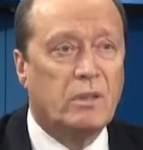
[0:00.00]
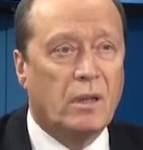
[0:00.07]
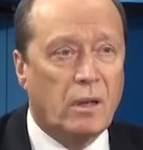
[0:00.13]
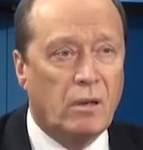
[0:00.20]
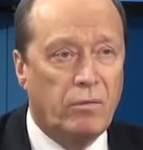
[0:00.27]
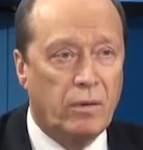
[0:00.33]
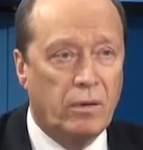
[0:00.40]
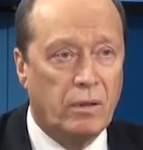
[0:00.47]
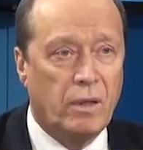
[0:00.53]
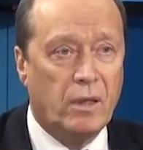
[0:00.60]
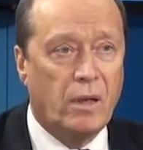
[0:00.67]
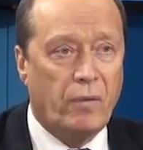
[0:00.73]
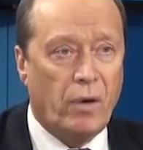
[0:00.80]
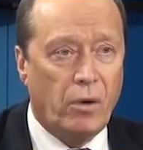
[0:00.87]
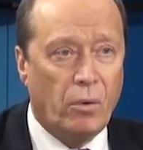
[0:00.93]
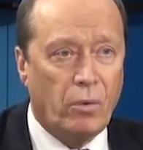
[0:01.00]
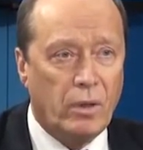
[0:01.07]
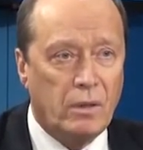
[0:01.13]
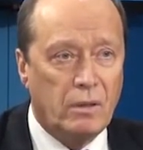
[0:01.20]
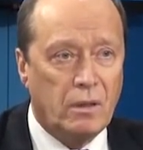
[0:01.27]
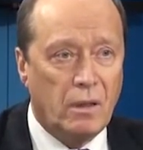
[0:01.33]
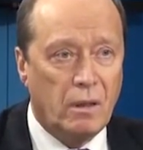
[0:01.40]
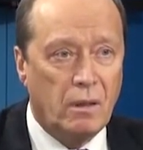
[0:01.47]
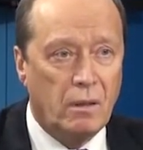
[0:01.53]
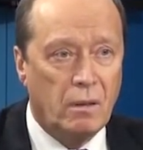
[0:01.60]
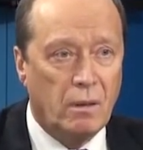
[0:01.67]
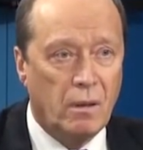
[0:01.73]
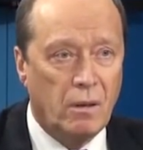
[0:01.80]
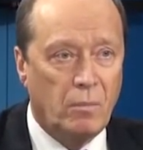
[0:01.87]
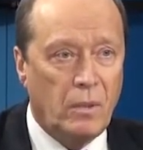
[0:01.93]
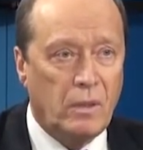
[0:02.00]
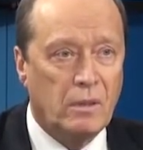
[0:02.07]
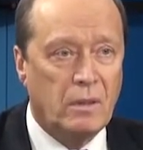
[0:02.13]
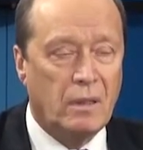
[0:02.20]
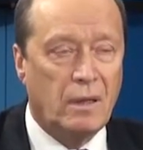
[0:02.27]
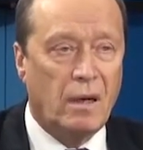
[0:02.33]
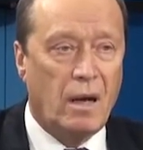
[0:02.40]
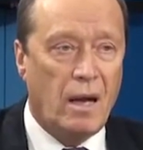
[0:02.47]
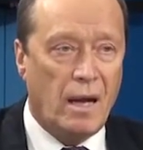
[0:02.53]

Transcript: срыв договоренностей минских,